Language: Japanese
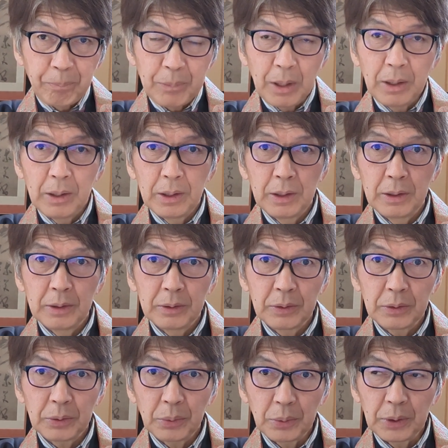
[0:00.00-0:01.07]
東
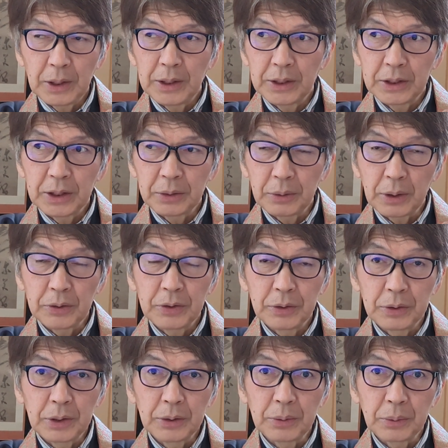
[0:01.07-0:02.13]
南アジアとかそ
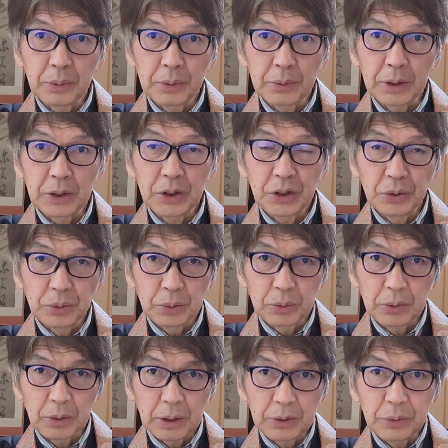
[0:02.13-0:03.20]
ういったところが中国
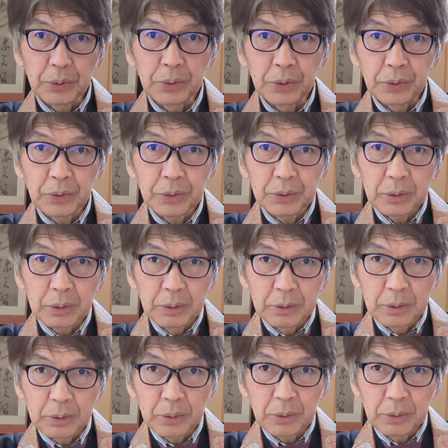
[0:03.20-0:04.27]
とかどんどんどんど
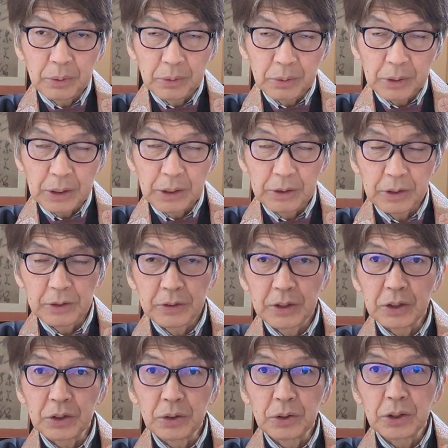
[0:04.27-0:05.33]
んこう経済
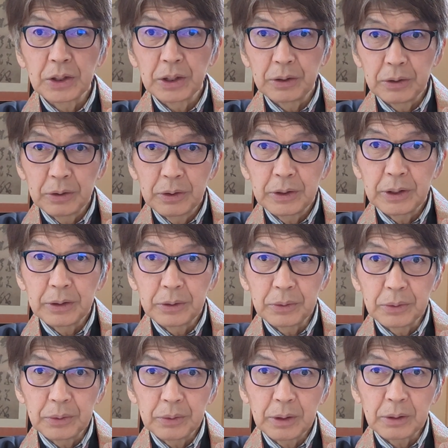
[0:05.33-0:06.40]
成長してるっていう
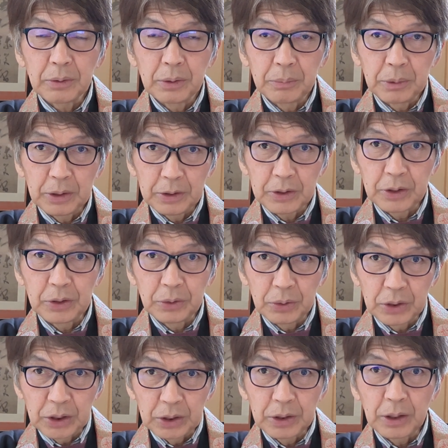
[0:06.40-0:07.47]
ことはこれは皆さんよ
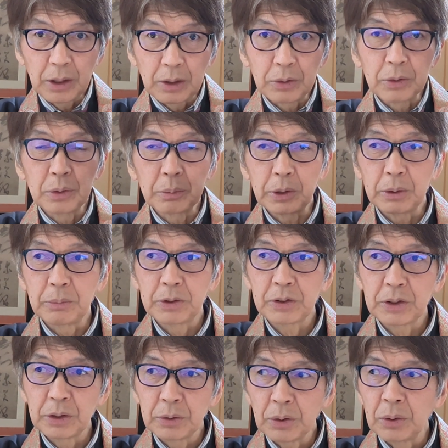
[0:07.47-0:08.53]
し知ってはると思いま
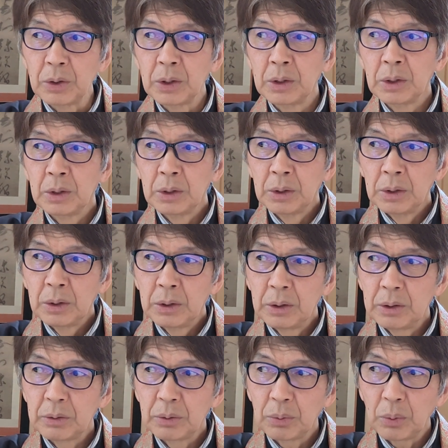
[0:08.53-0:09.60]
すけど、
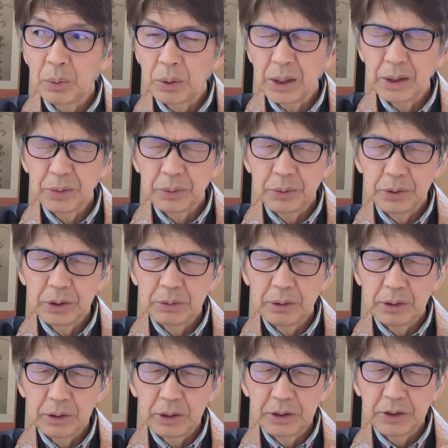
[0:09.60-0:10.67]
うん、他のい
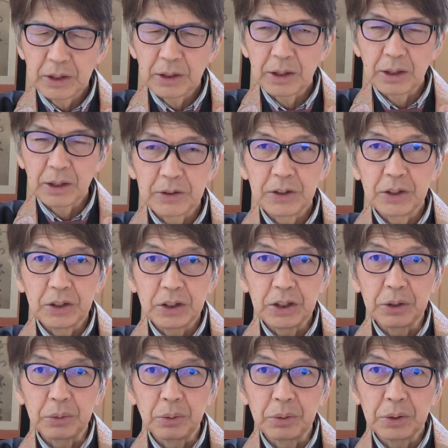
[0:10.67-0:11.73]
わ以前先
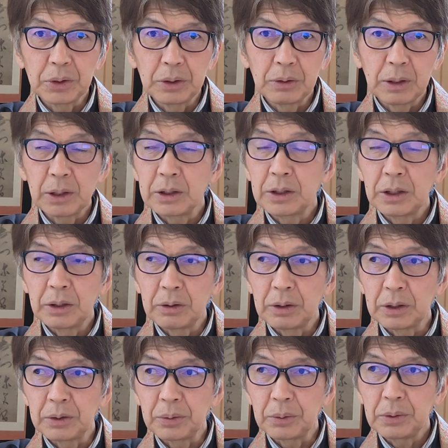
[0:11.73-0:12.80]
進国と言われているよう
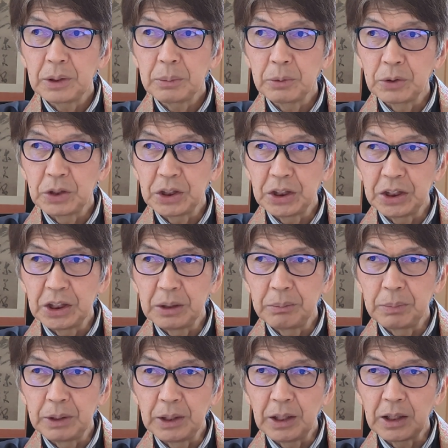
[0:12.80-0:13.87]
なところでも
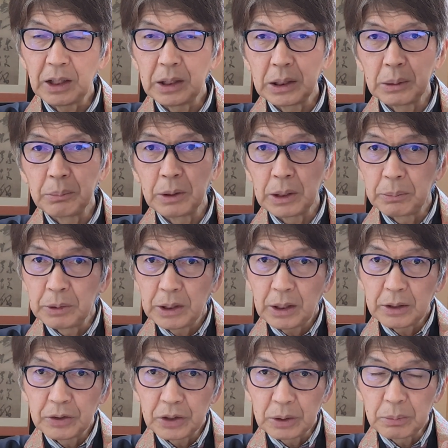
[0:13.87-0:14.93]
GDP 長い目で見た
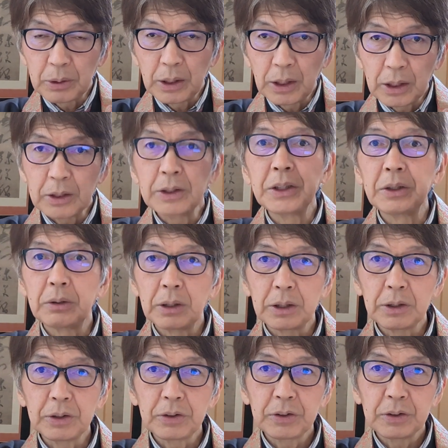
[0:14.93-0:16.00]
ら随分上がってるわ
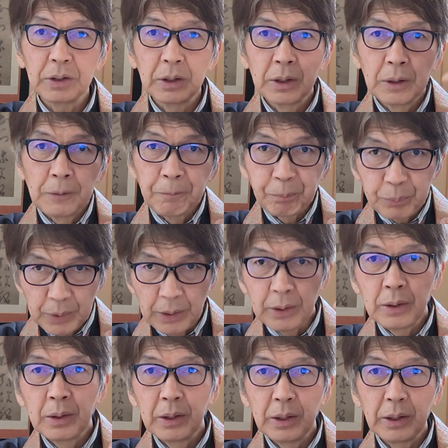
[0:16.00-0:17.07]
けです。ね
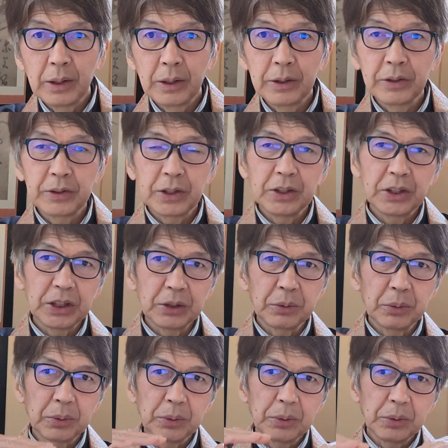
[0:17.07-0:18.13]
えー、先進
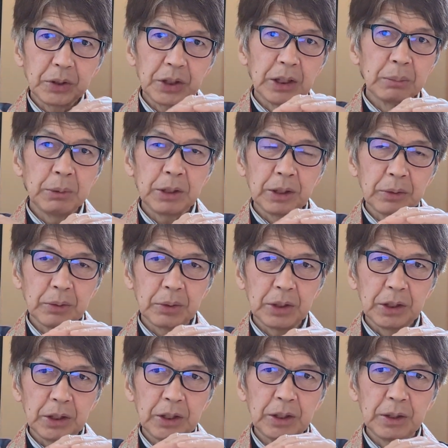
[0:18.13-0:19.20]
国同士で見た
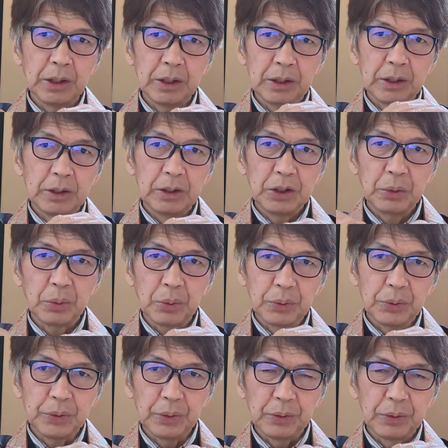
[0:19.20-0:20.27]
時に、えー、日
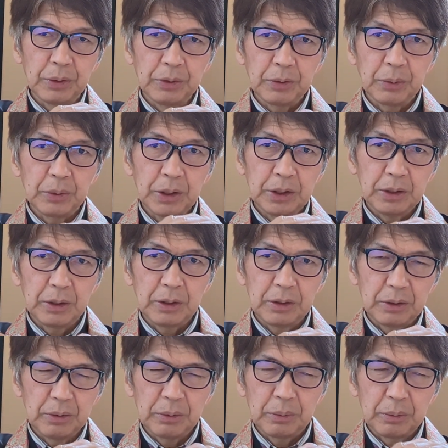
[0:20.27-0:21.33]
本と同
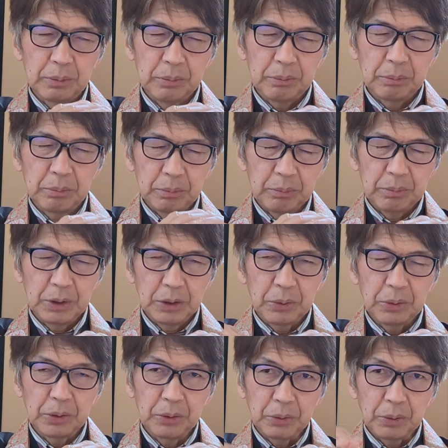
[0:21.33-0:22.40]
じ日
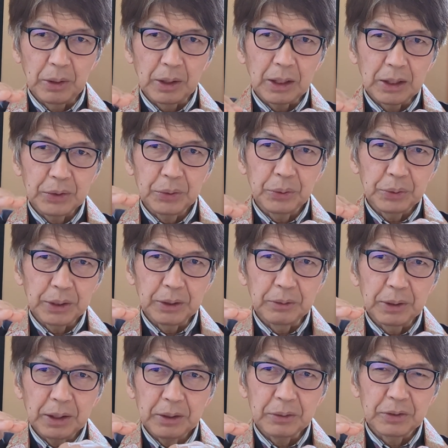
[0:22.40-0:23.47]
本よりの方が勝っとった
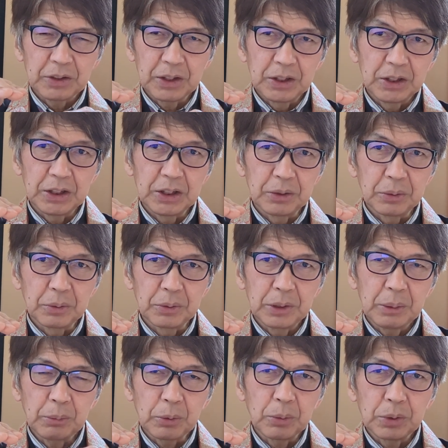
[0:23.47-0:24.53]
ぐらいの先進国
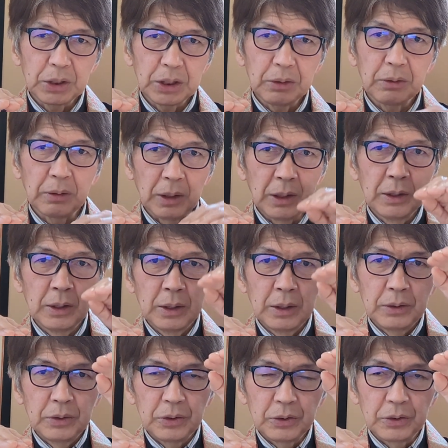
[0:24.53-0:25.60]
でもこっちの方は
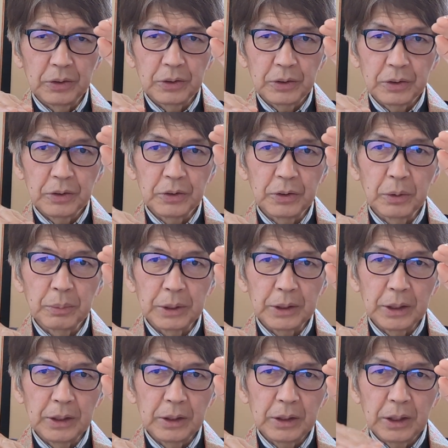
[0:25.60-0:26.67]
ずんずんずん伸び
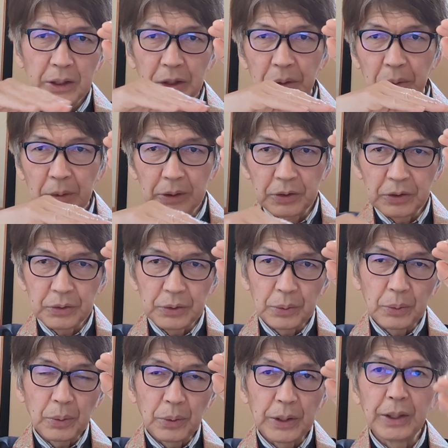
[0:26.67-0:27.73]
ていって日本はずっと
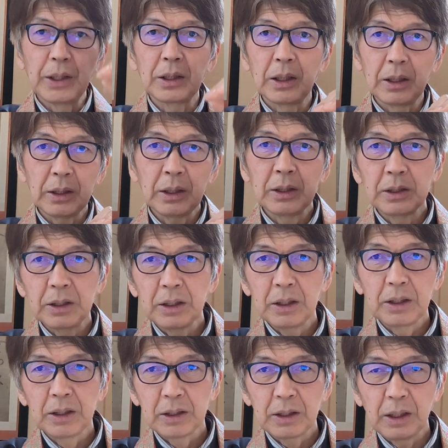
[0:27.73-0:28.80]
これやから
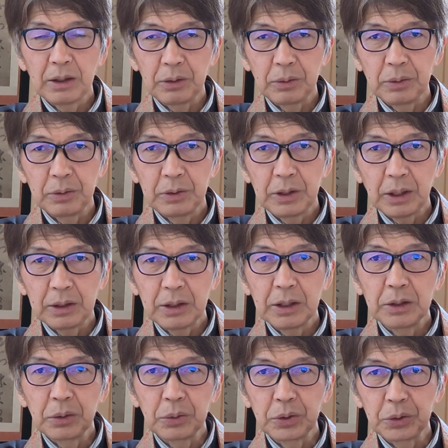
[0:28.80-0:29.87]
であの発
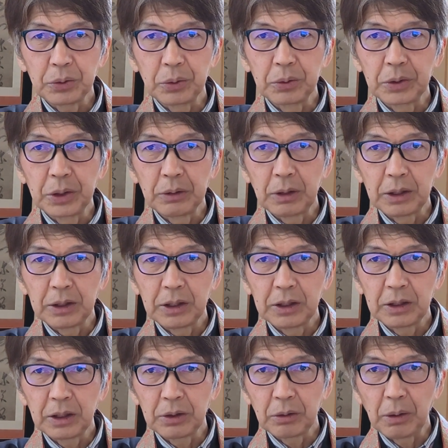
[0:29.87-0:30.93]
展途上国と言われて
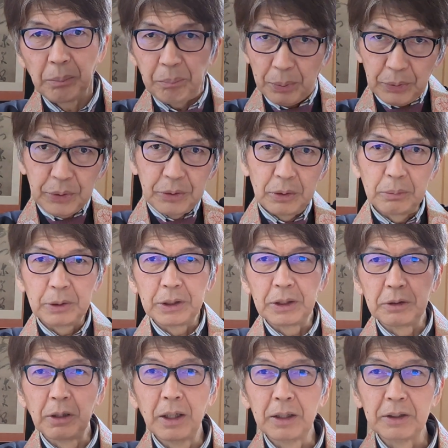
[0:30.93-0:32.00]
いたところボンと伸びてい
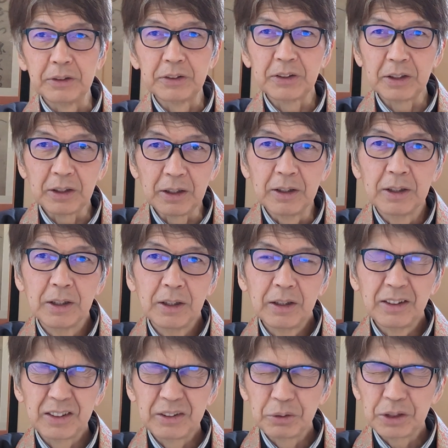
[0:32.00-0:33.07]
るわけですから
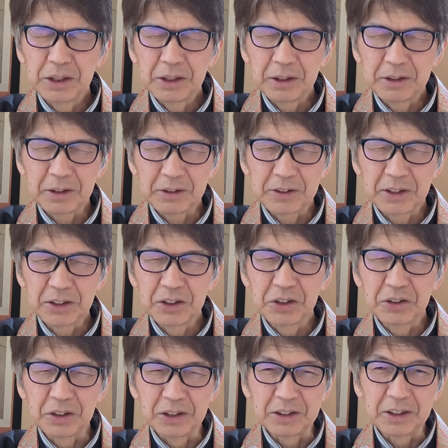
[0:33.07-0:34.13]
失われたら
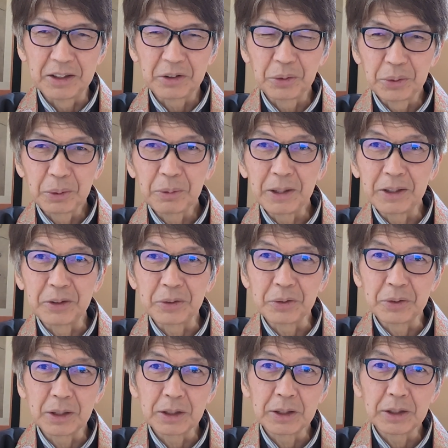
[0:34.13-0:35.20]
30年ってとんでもないこと
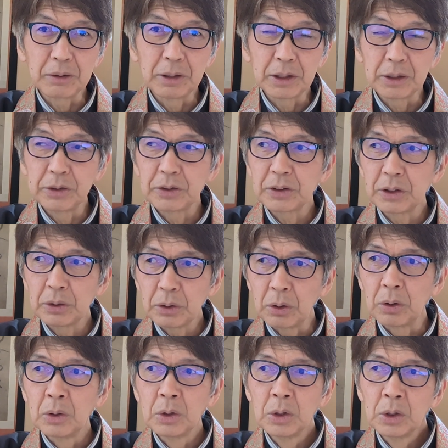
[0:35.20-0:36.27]
になってるわけですけど